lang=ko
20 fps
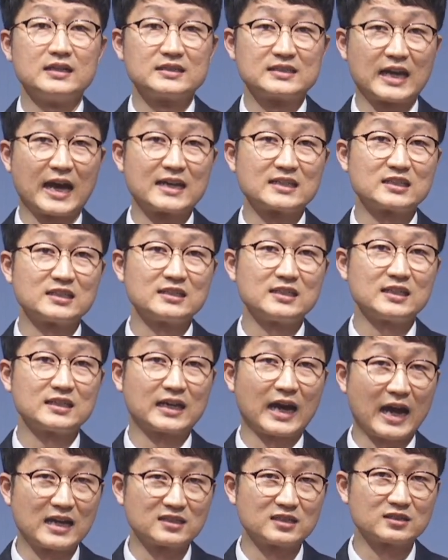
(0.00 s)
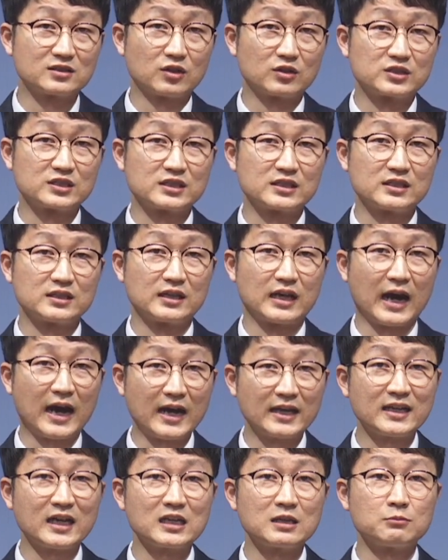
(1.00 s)
자신이 가진 것이
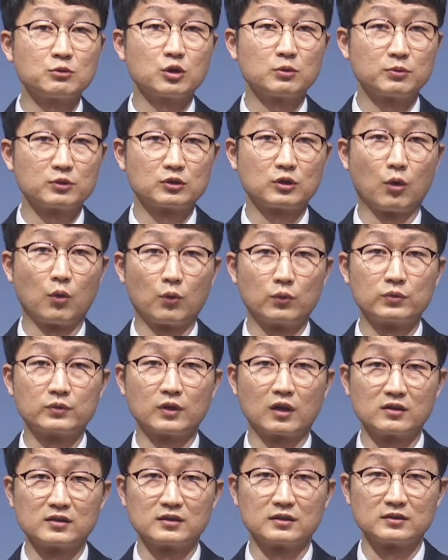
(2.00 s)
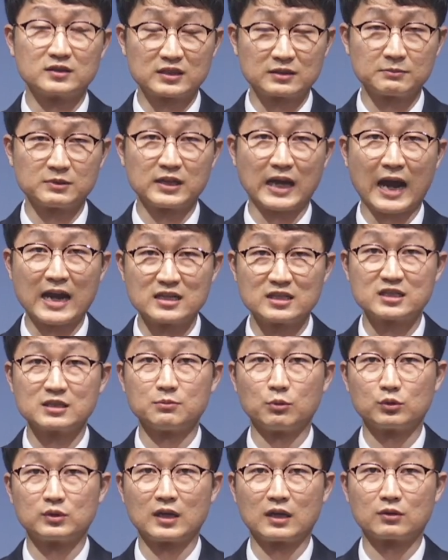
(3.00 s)
하나님으로부터 온 것임을 알지
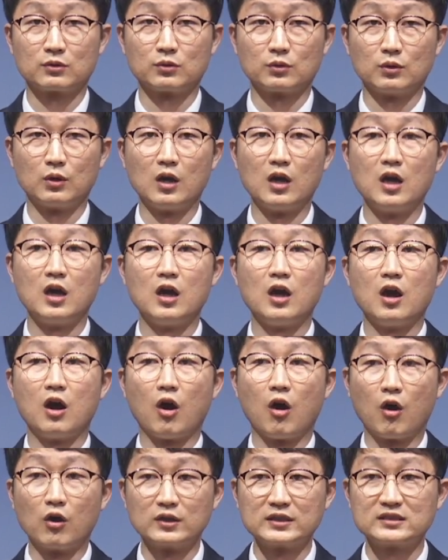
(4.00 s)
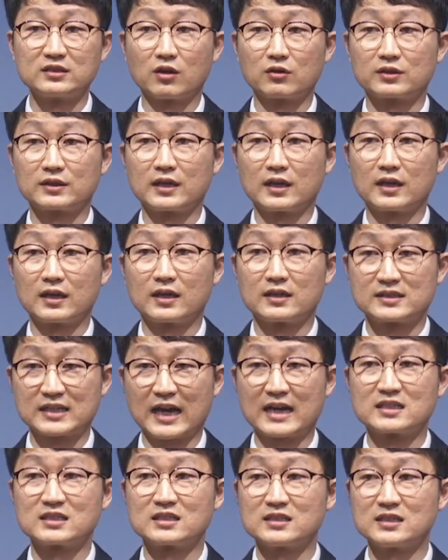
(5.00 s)
못하고 어리석게
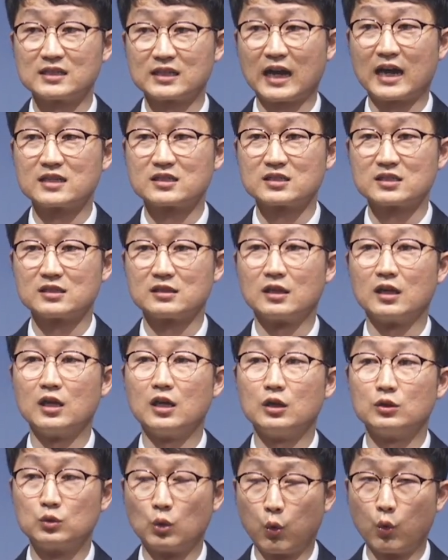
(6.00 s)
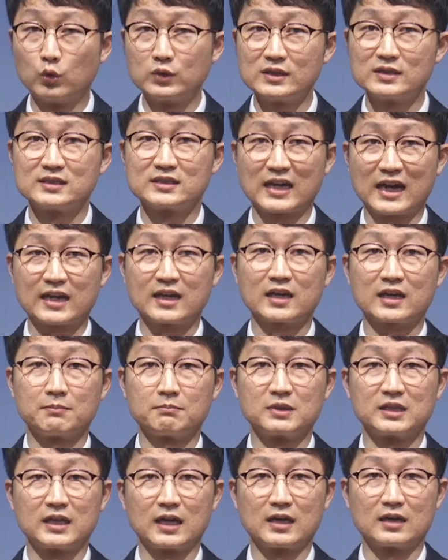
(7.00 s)
자신이 가진 돈을
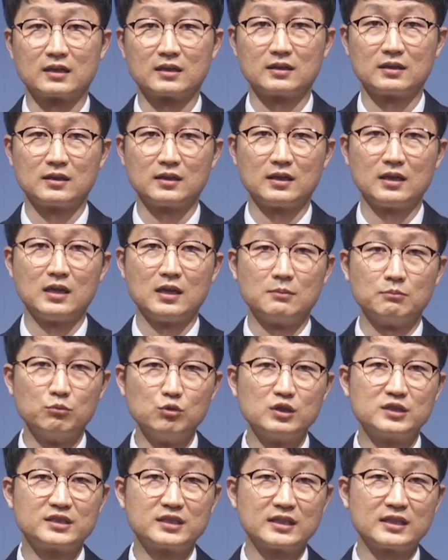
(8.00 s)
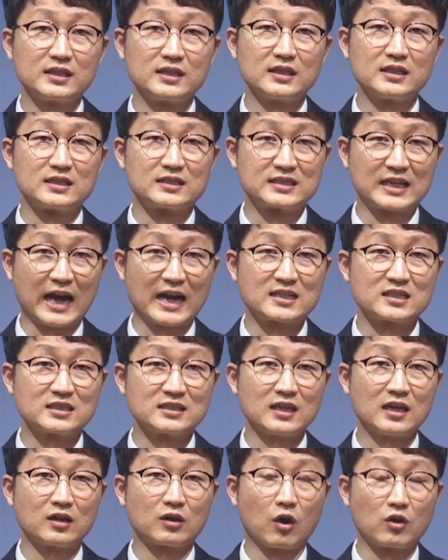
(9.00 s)
자랑합니다. 물질이
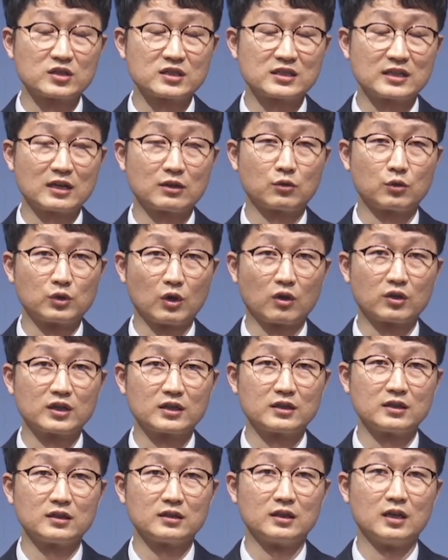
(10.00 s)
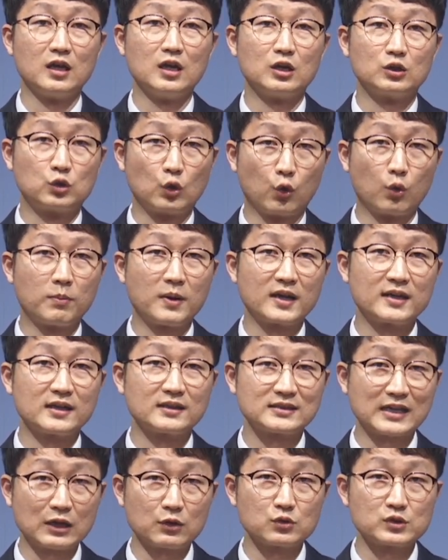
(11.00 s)
자신의 것이라고 여기는 교만에
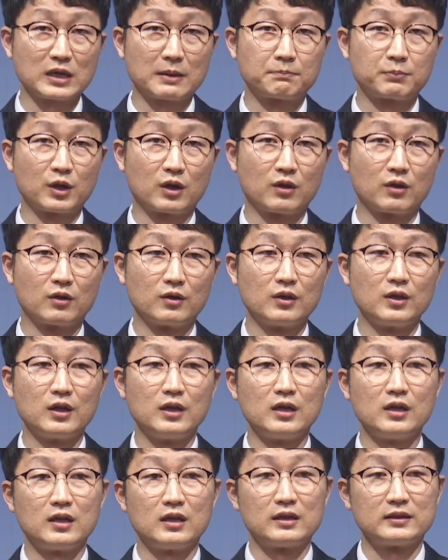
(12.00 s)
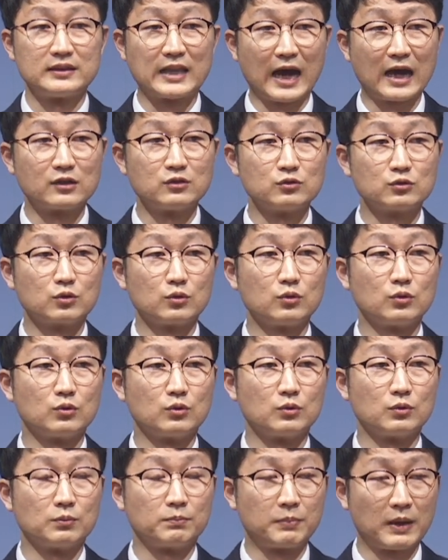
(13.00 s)
사로잡혀
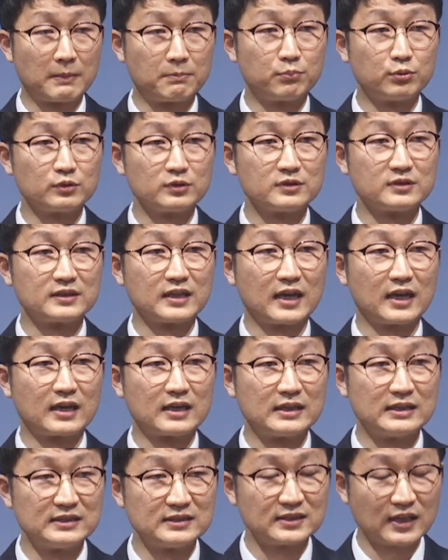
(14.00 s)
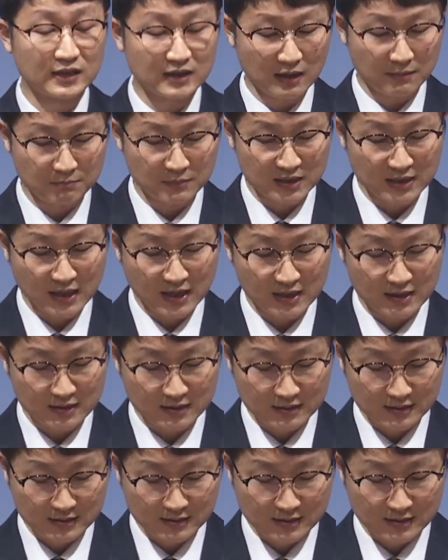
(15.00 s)
나누고 베푸는데 인색합니다.